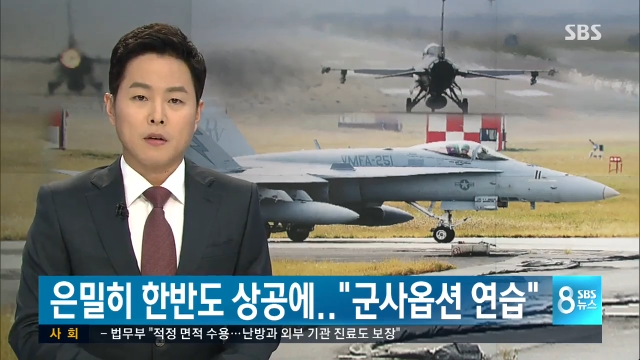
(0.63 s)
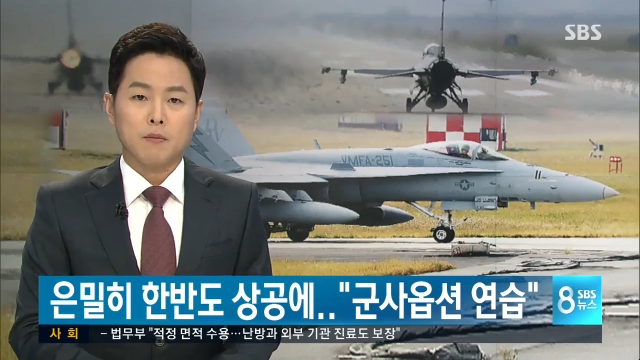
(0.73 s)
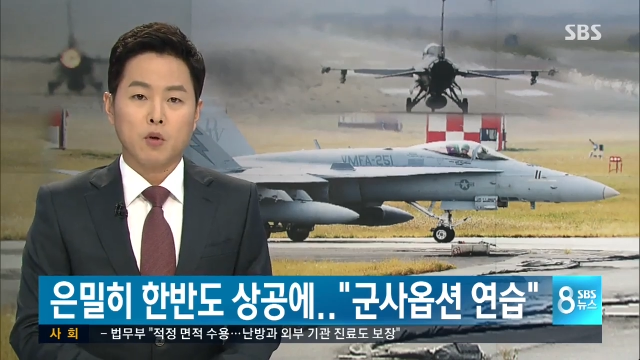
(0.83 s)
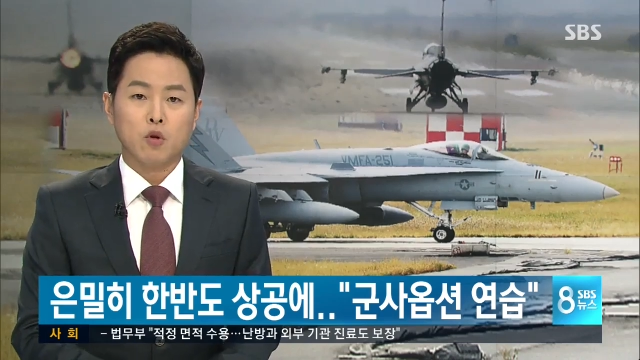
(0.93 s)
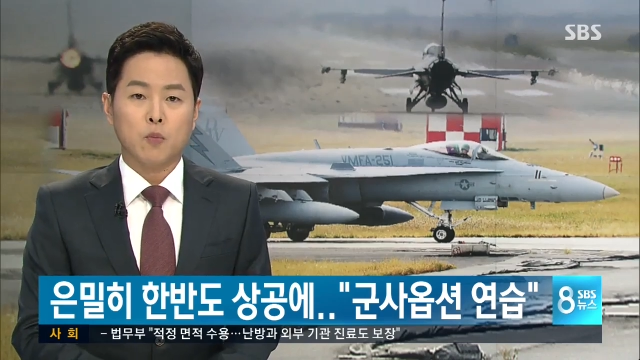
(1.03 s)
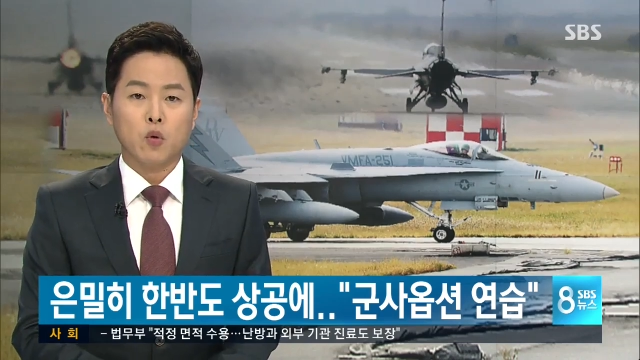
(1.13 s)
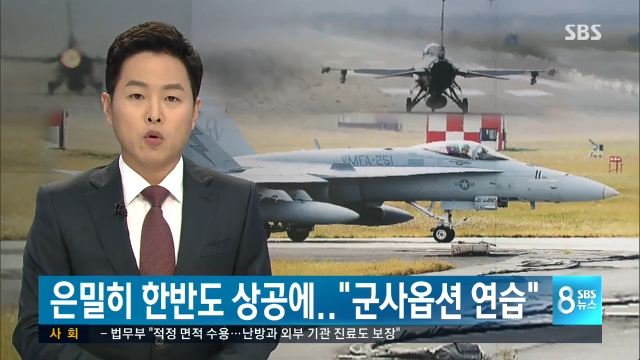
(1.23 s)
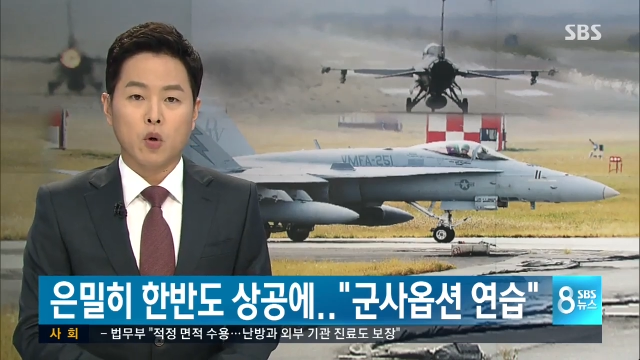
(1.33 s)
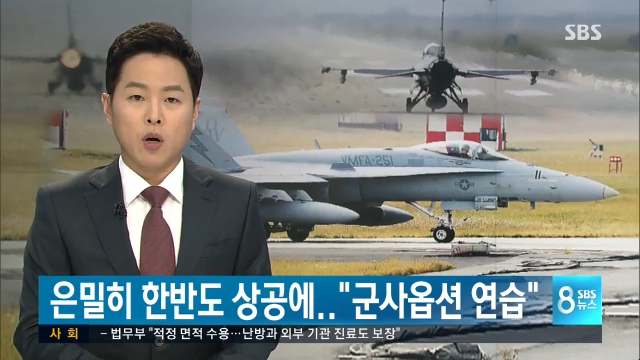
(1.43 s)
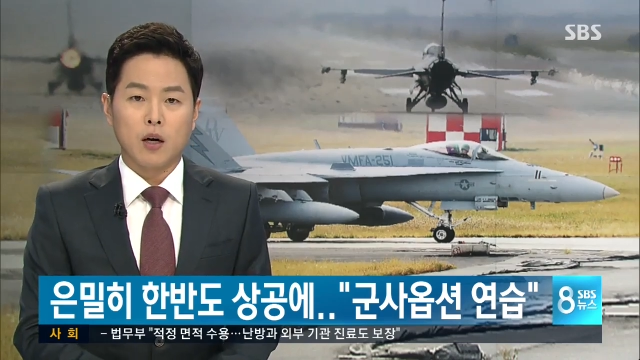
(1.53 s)
미국
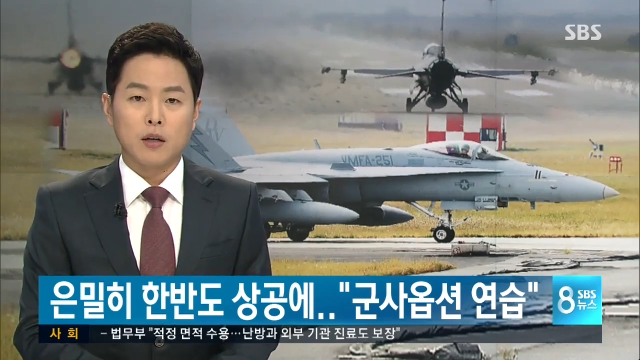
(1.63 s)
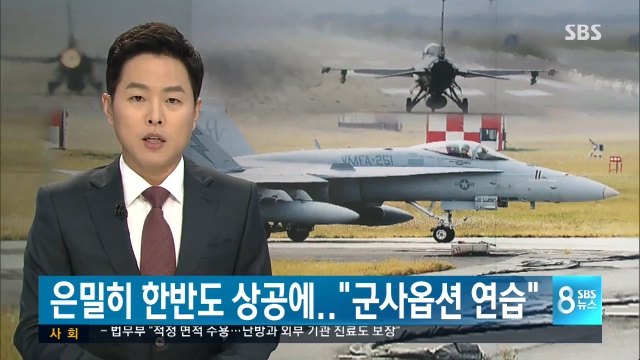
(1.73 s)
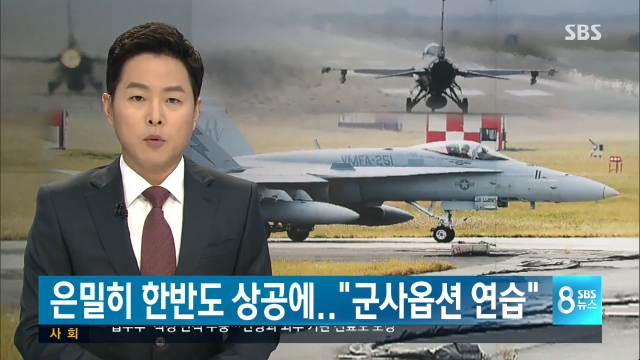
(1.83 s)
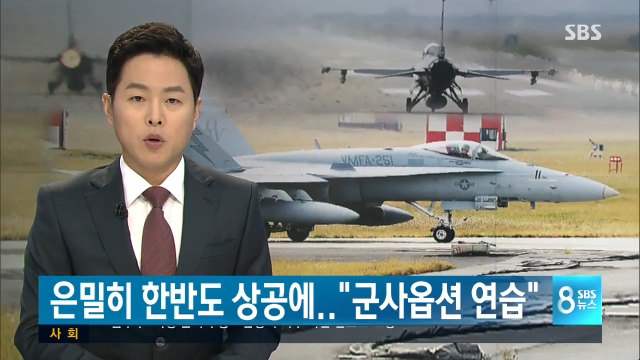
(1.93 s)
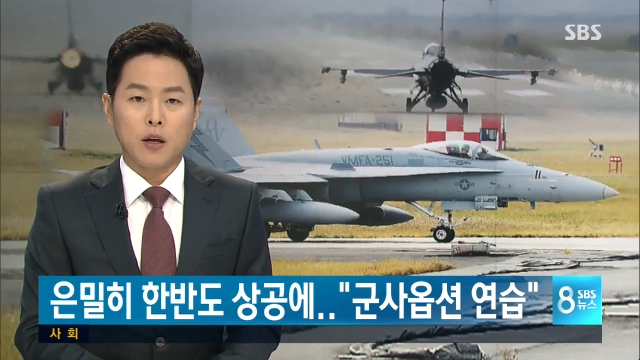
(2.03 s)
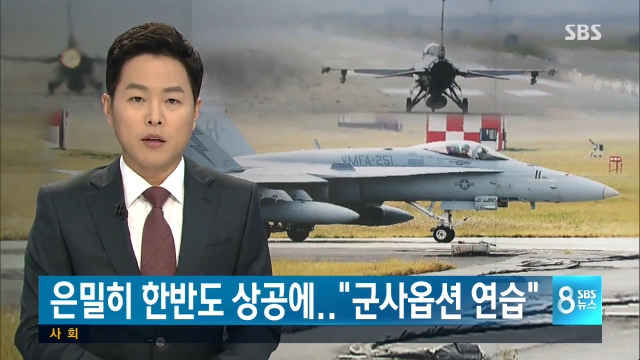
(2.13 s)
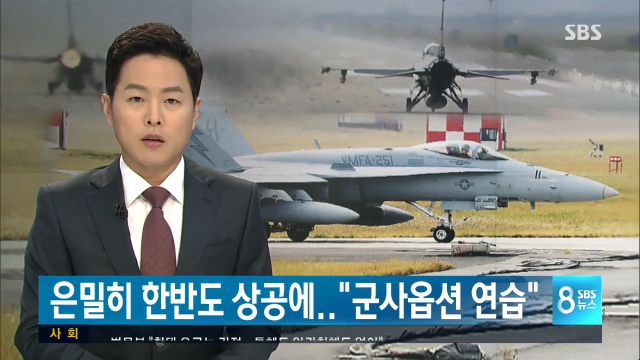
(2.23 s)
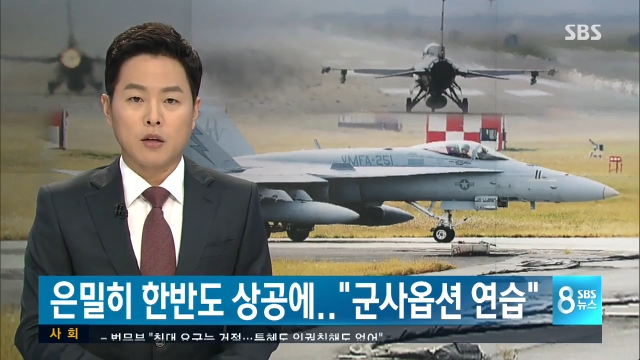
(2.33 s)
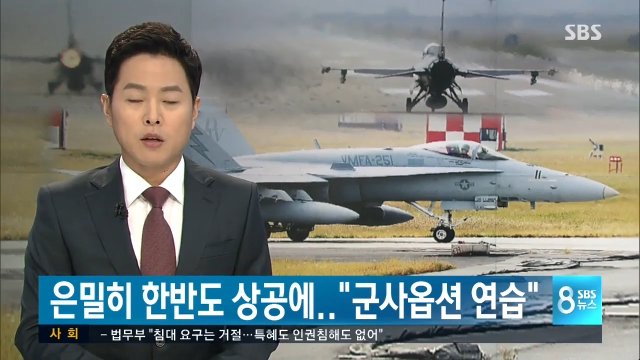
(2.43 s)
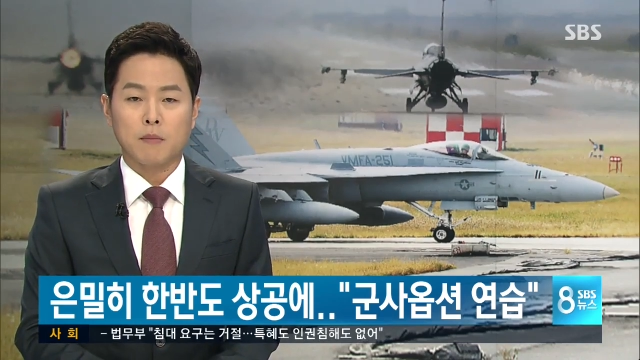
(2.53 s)
본토와 일본에
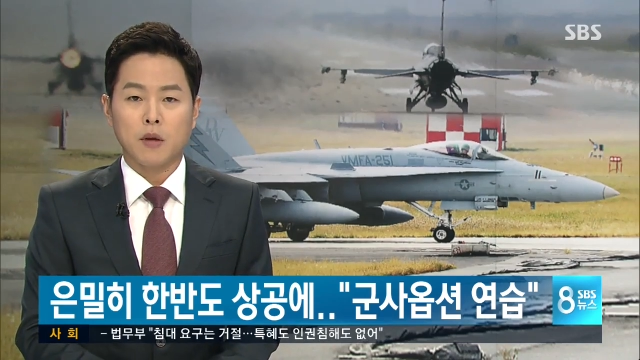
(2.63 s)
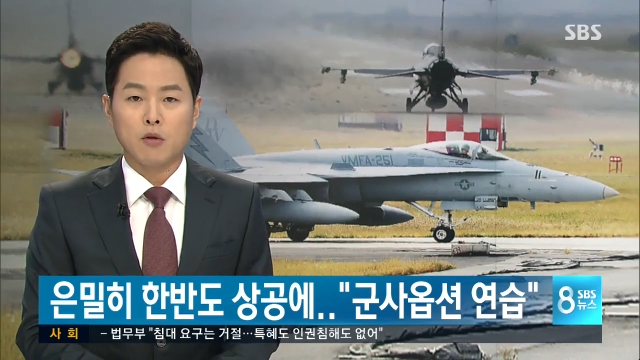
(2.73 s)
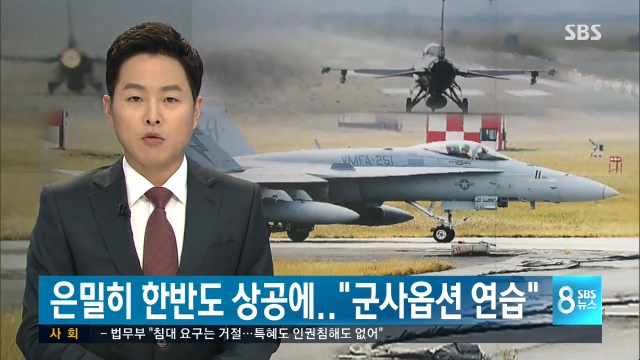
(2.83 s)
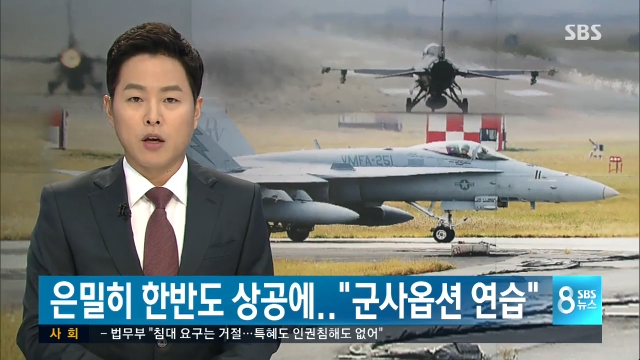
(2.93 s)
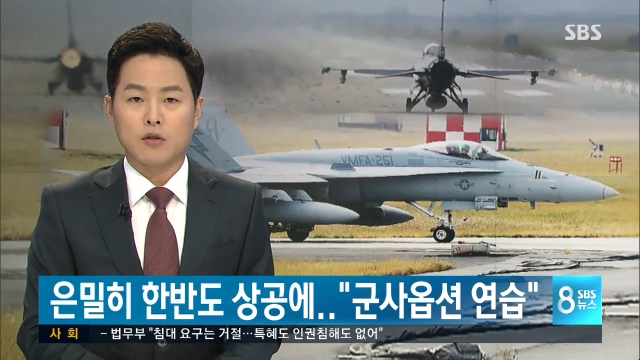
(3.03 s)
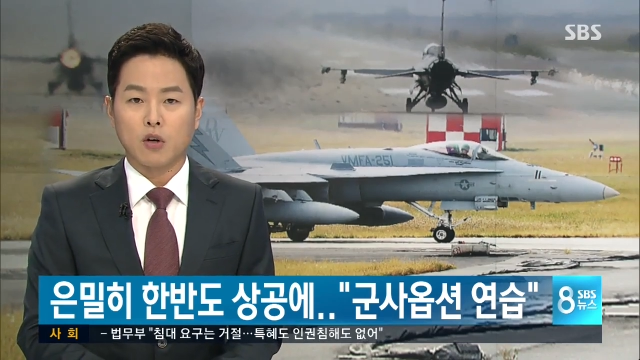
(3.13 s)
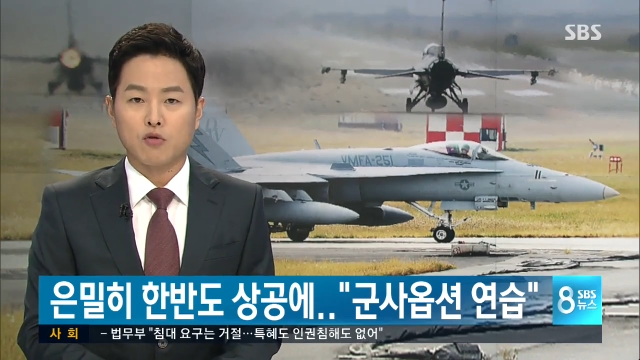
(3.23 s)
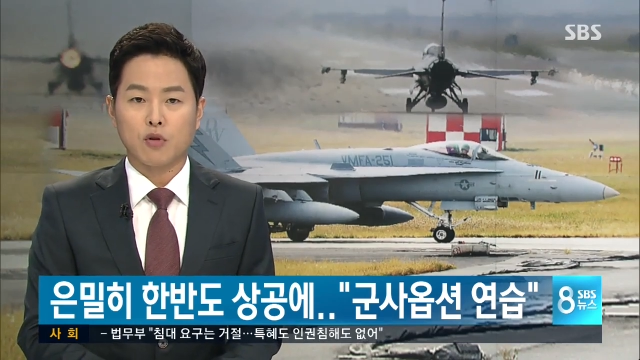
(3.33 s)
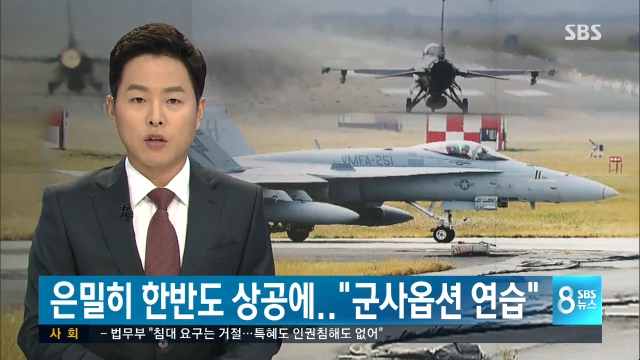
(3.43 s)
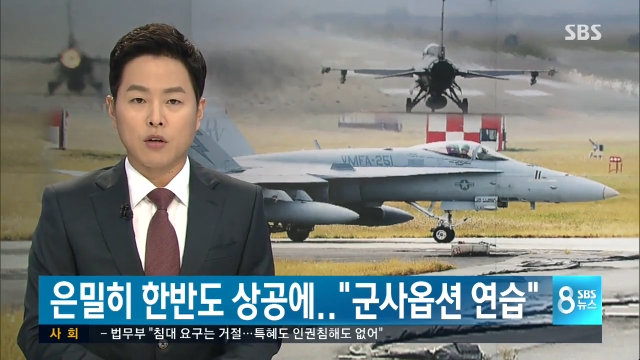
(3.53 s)
있던 미군의
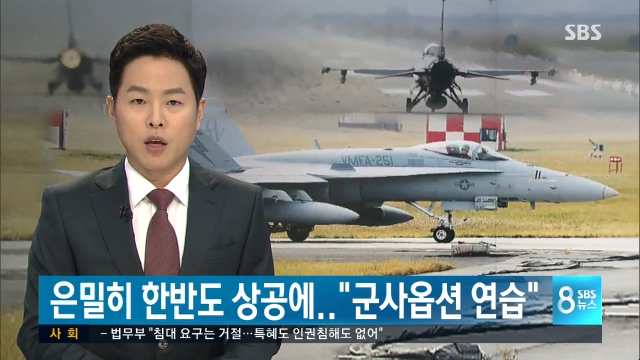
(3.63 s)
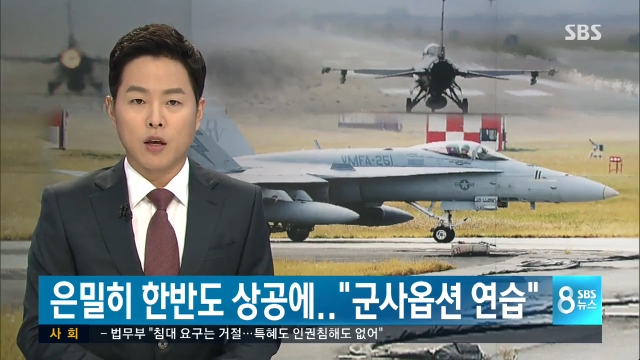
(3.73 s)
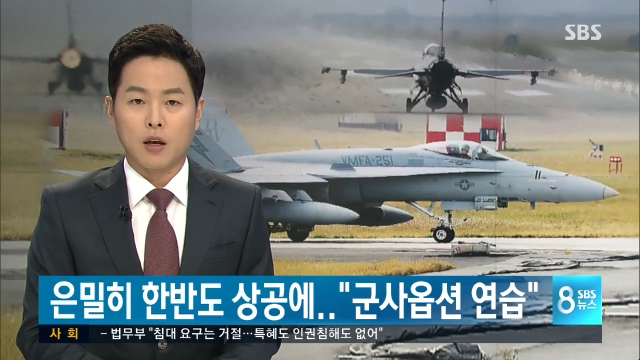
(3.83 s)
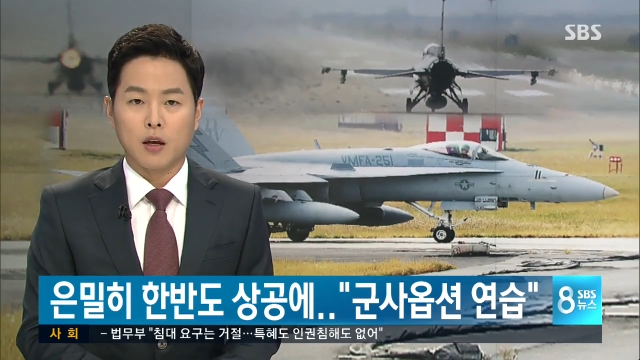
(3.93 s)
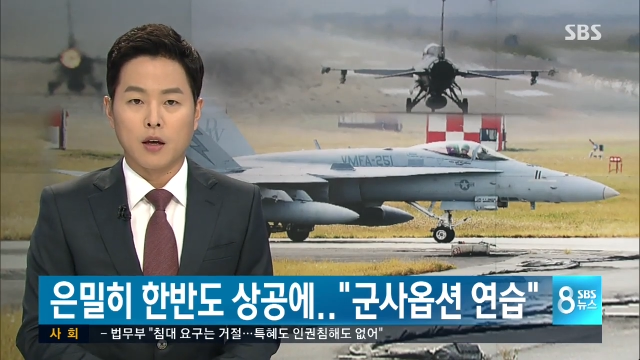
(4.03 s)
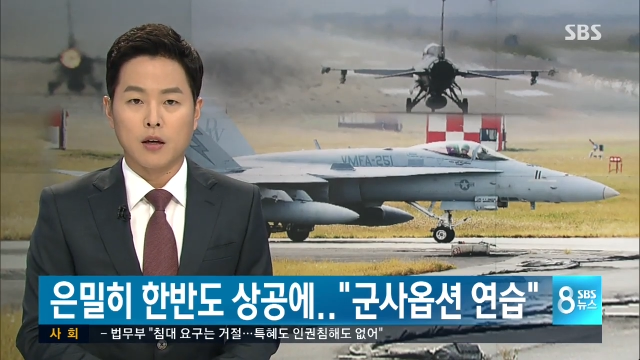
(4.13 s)
전투기들이